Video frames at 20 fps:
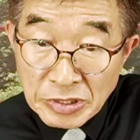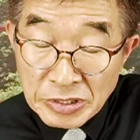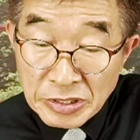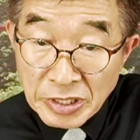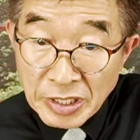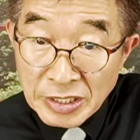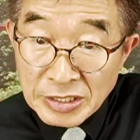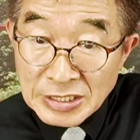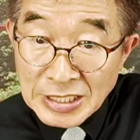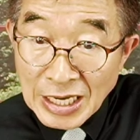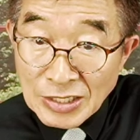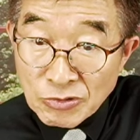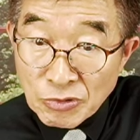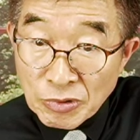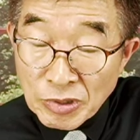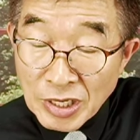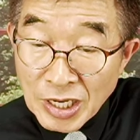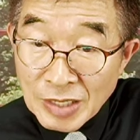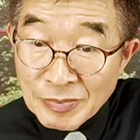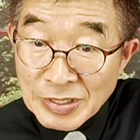그들의
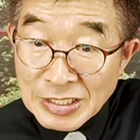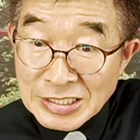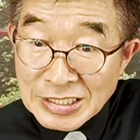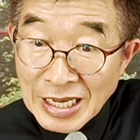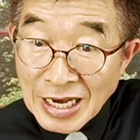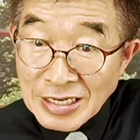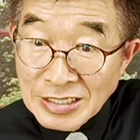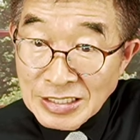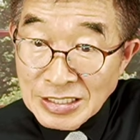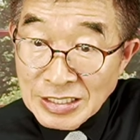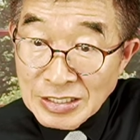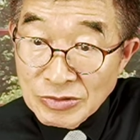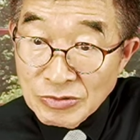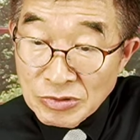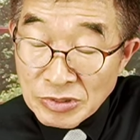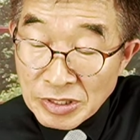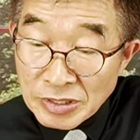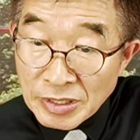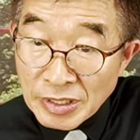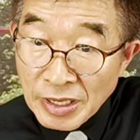자존감에 상처를
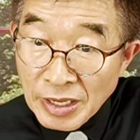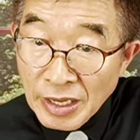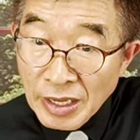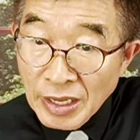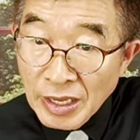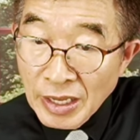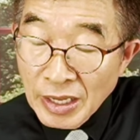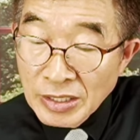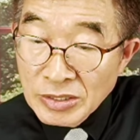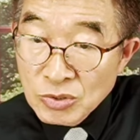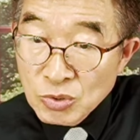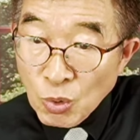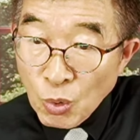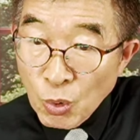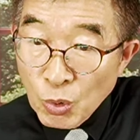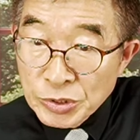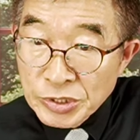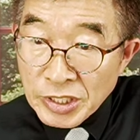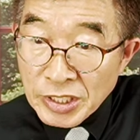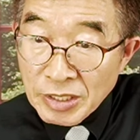주는
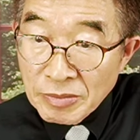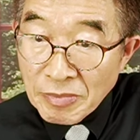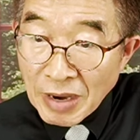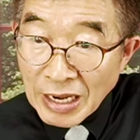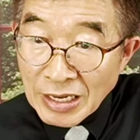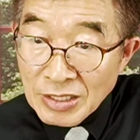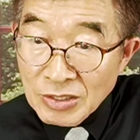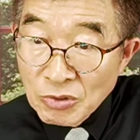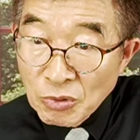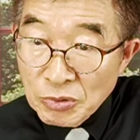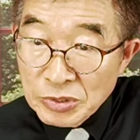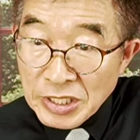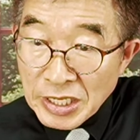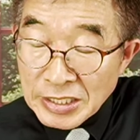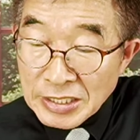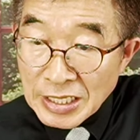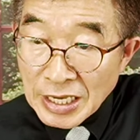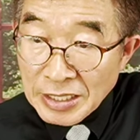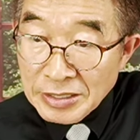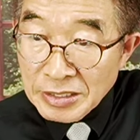도저히 말도
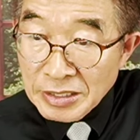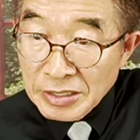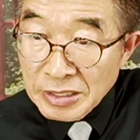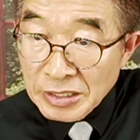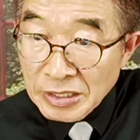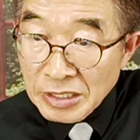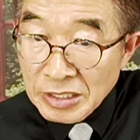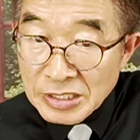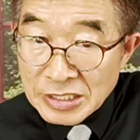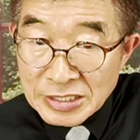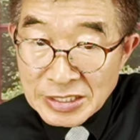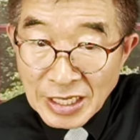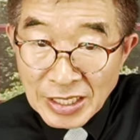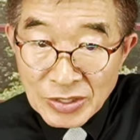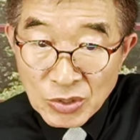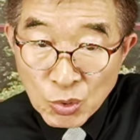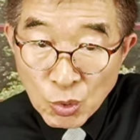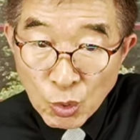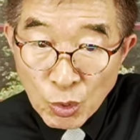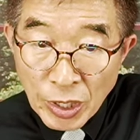되지 않는 의사
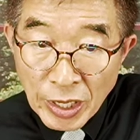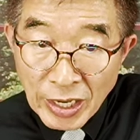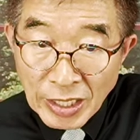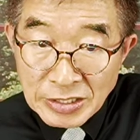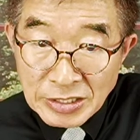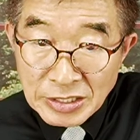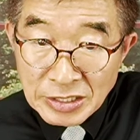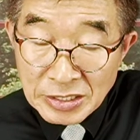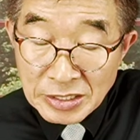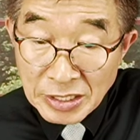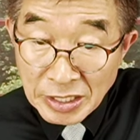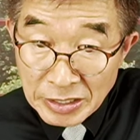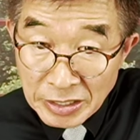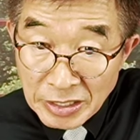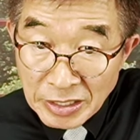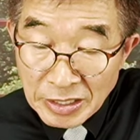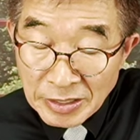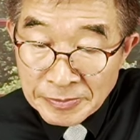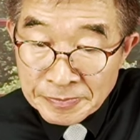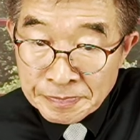노예화
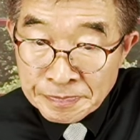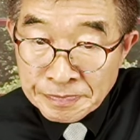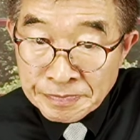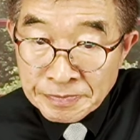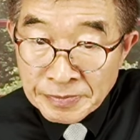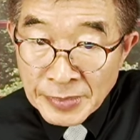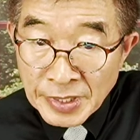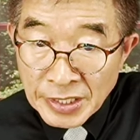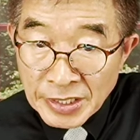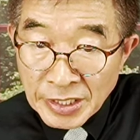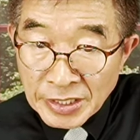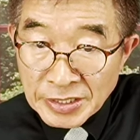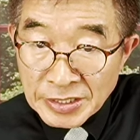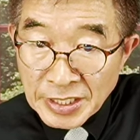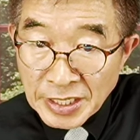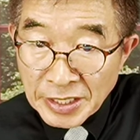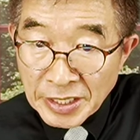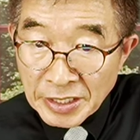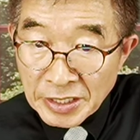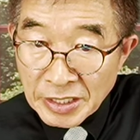정책을
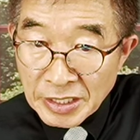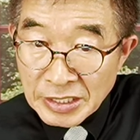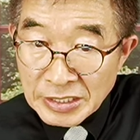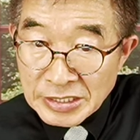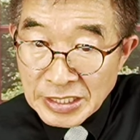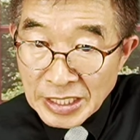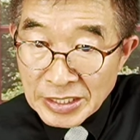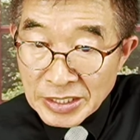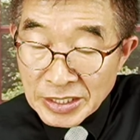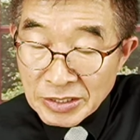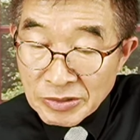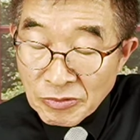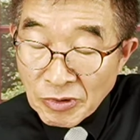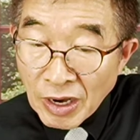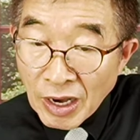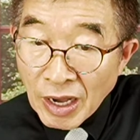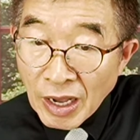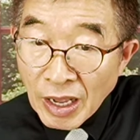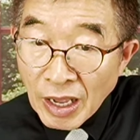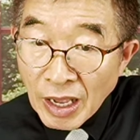현장의
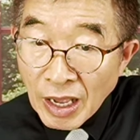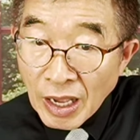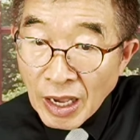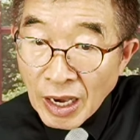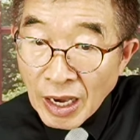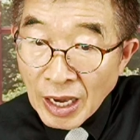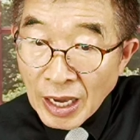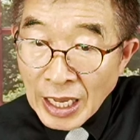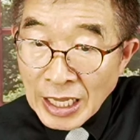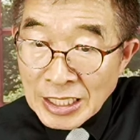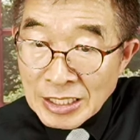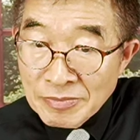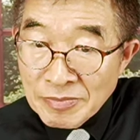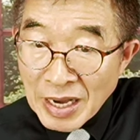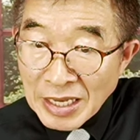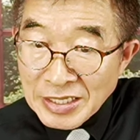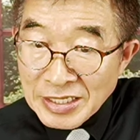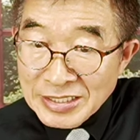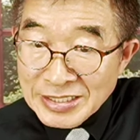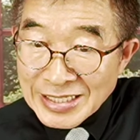의사들과
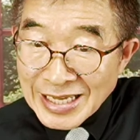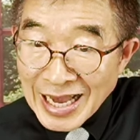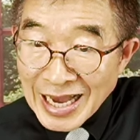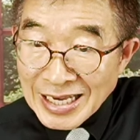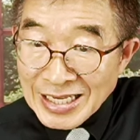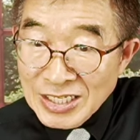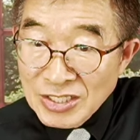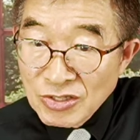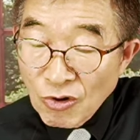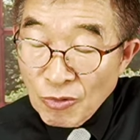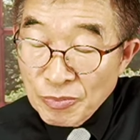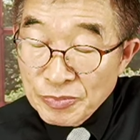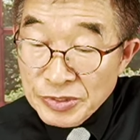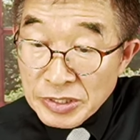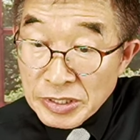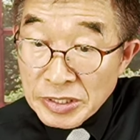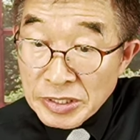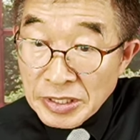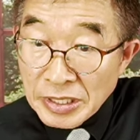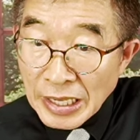한마디 상의도
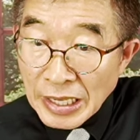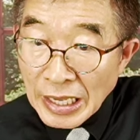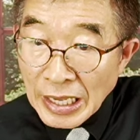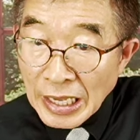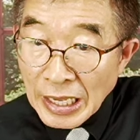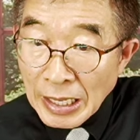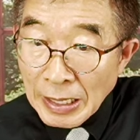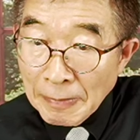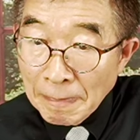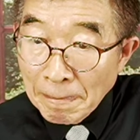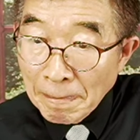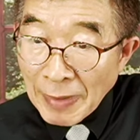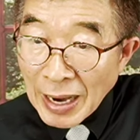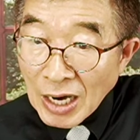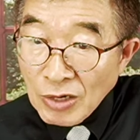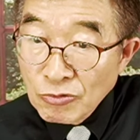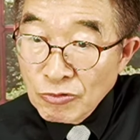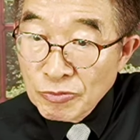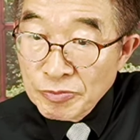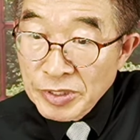없이
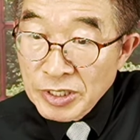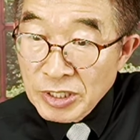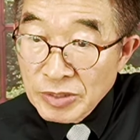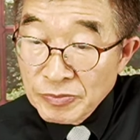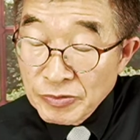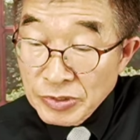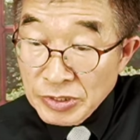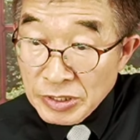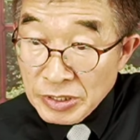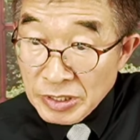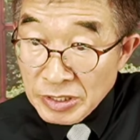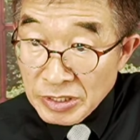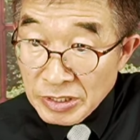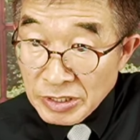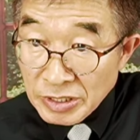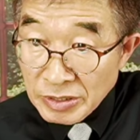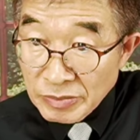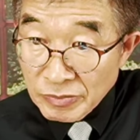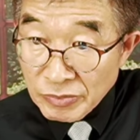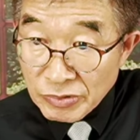마구 밀어붙이는
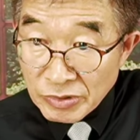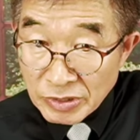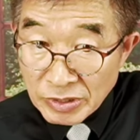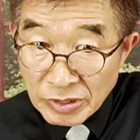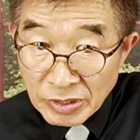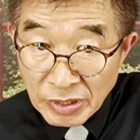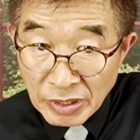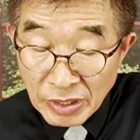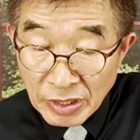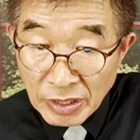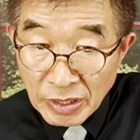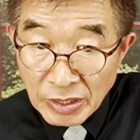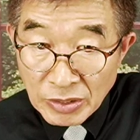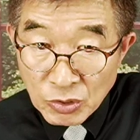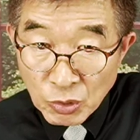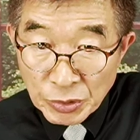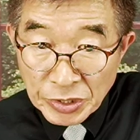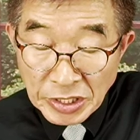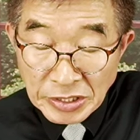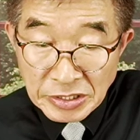정부를
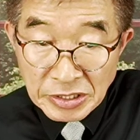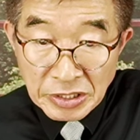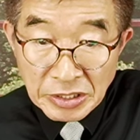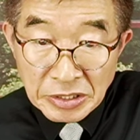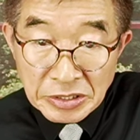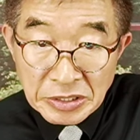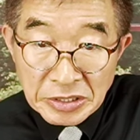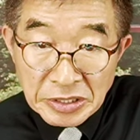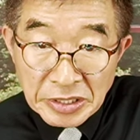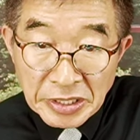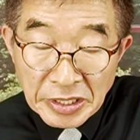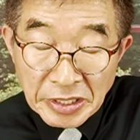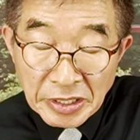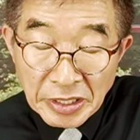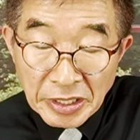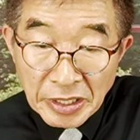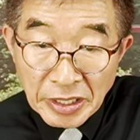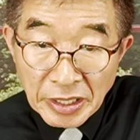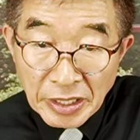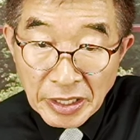도대체
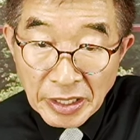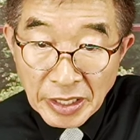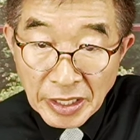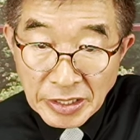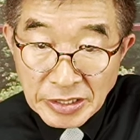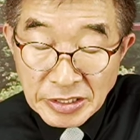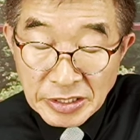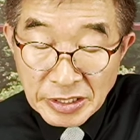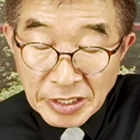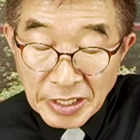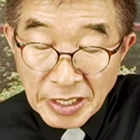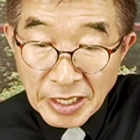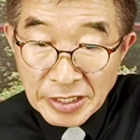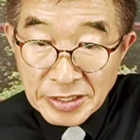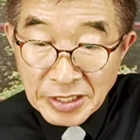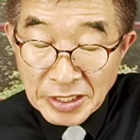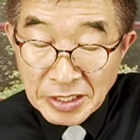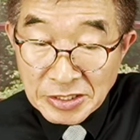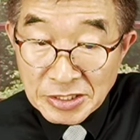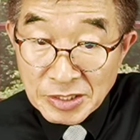어떻게 해석해야
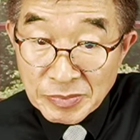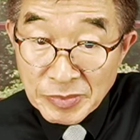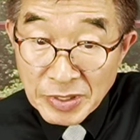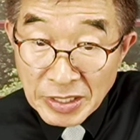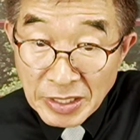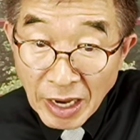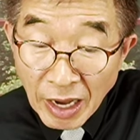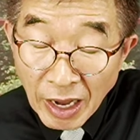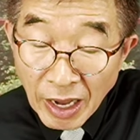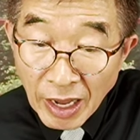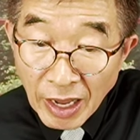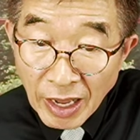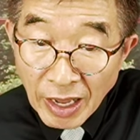되겠습니까